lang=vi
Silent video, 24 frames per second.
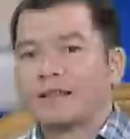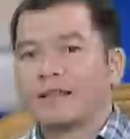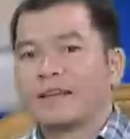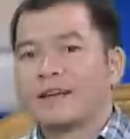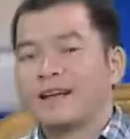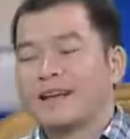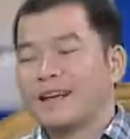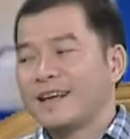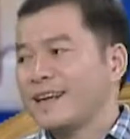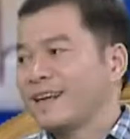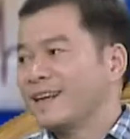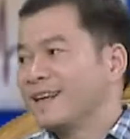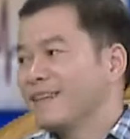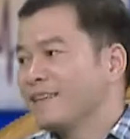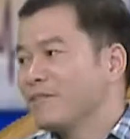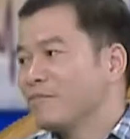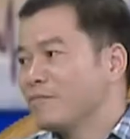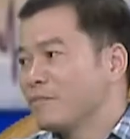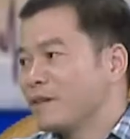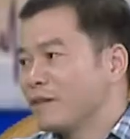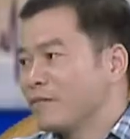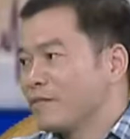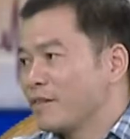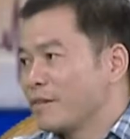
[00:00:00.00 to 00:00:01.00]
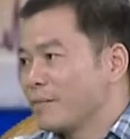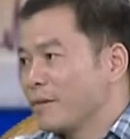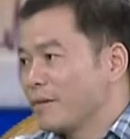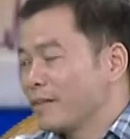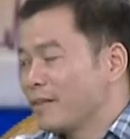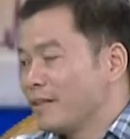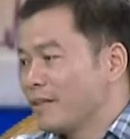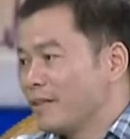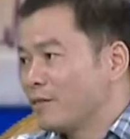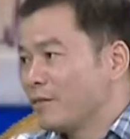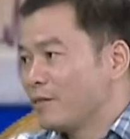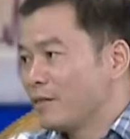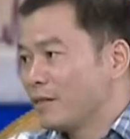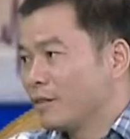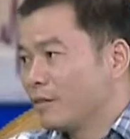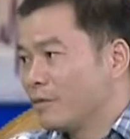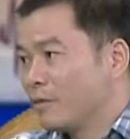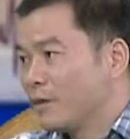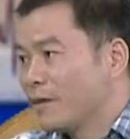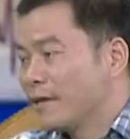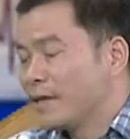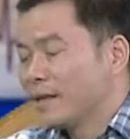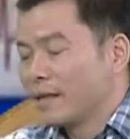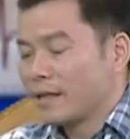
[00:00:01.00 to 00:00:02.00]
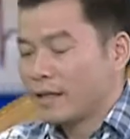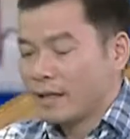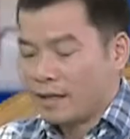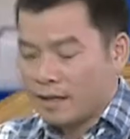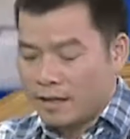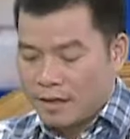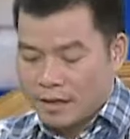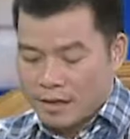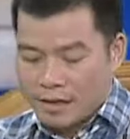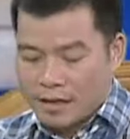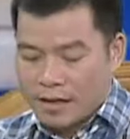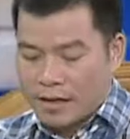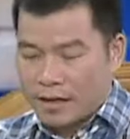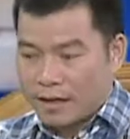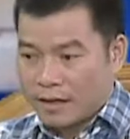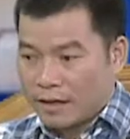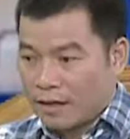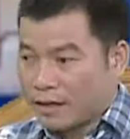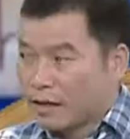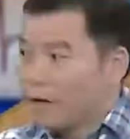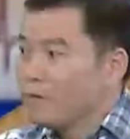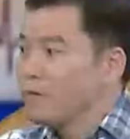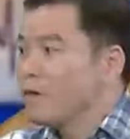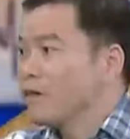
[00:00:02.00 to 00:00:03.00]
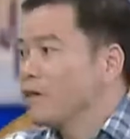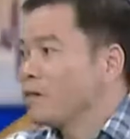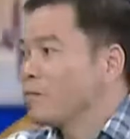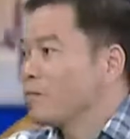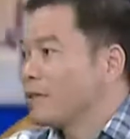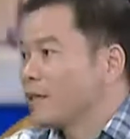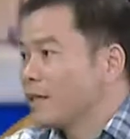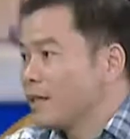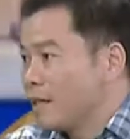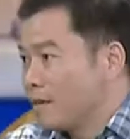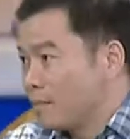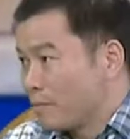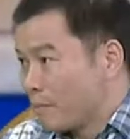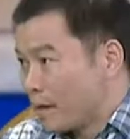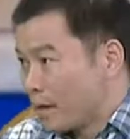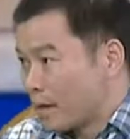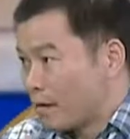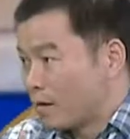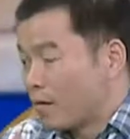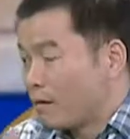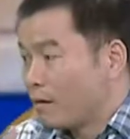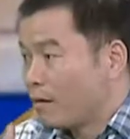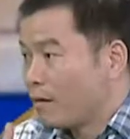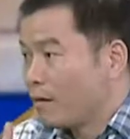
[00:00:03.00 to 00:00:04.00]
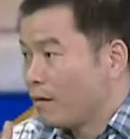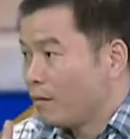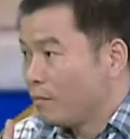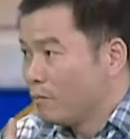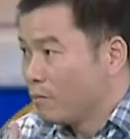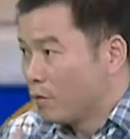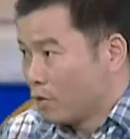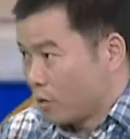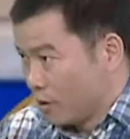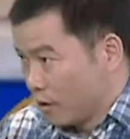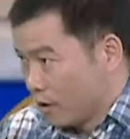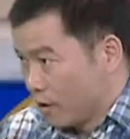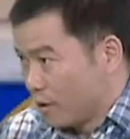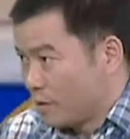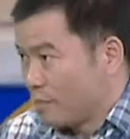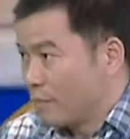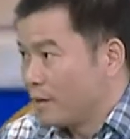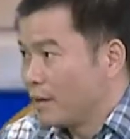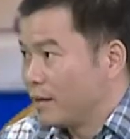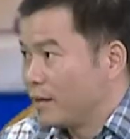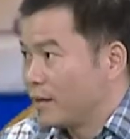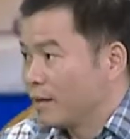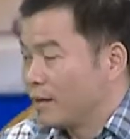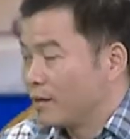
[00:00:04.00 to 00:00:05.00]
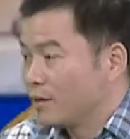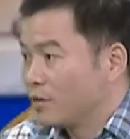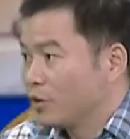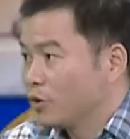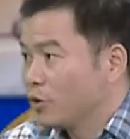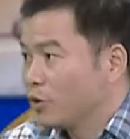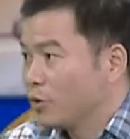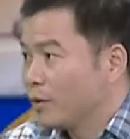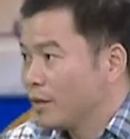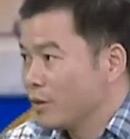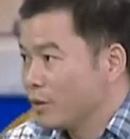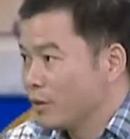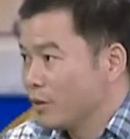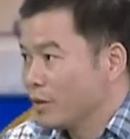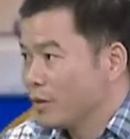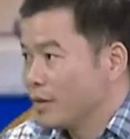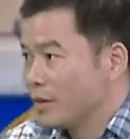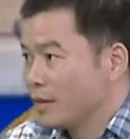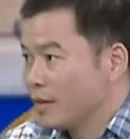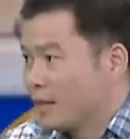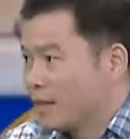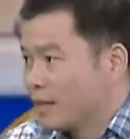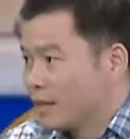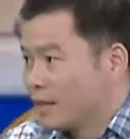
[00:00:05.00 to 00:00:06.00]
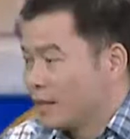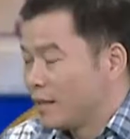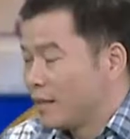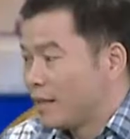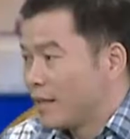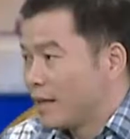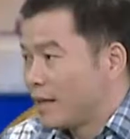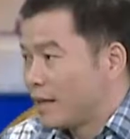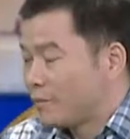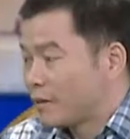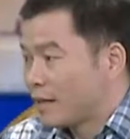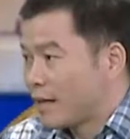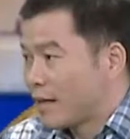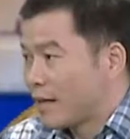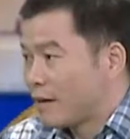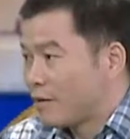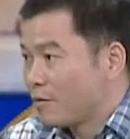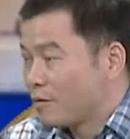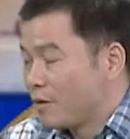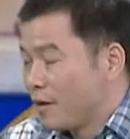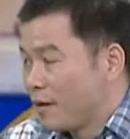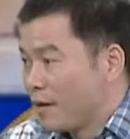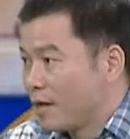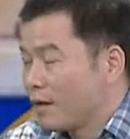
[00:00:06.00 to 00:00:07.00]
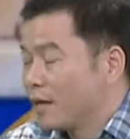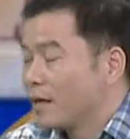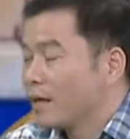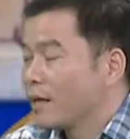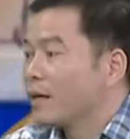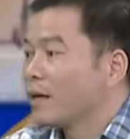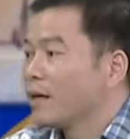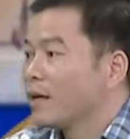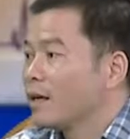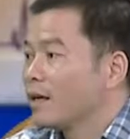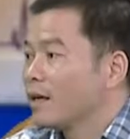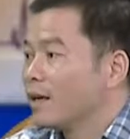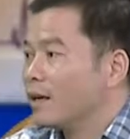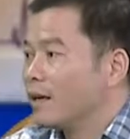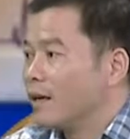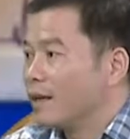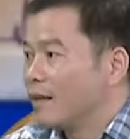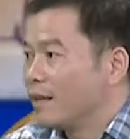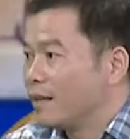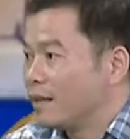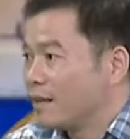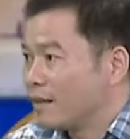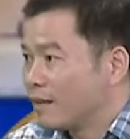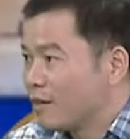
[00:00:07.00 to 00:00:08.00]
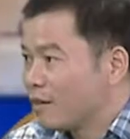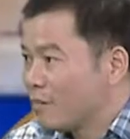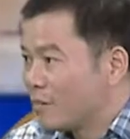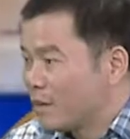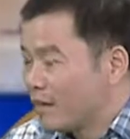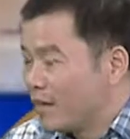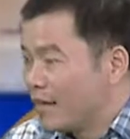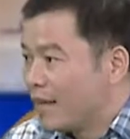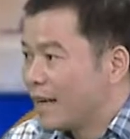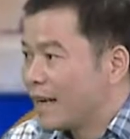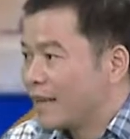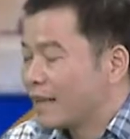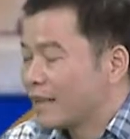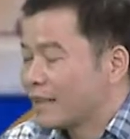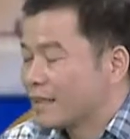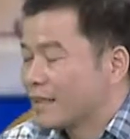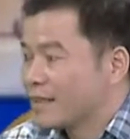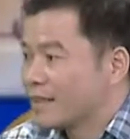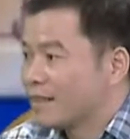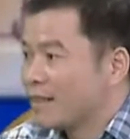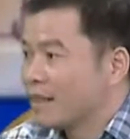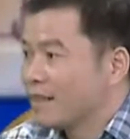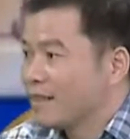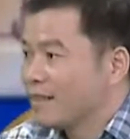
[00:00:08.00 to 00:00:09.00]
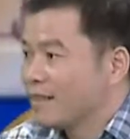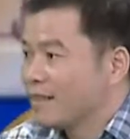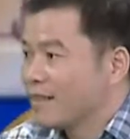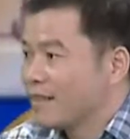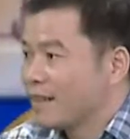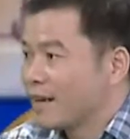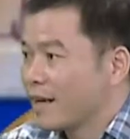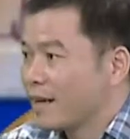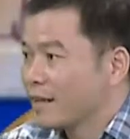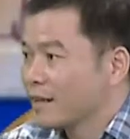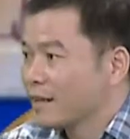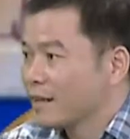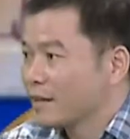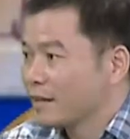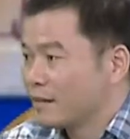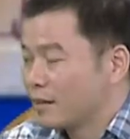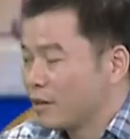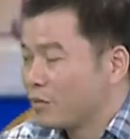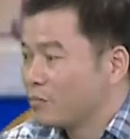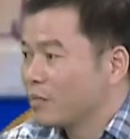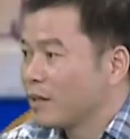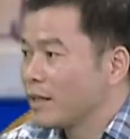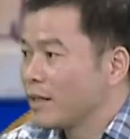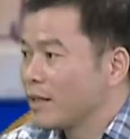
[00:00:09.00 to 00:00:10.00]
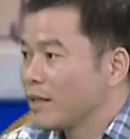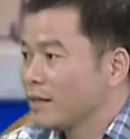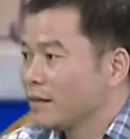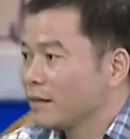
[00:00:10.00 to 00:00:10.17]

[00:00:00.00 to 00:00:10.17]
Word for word: cái này nữa cũng cần phải bác sĩ cho lời khuyên này là nếu như trong gia đình mà có một người bị sốt xuất huyết rồi thì làm sao để à, nó không bị lây lan sang những người khác trong gia đình.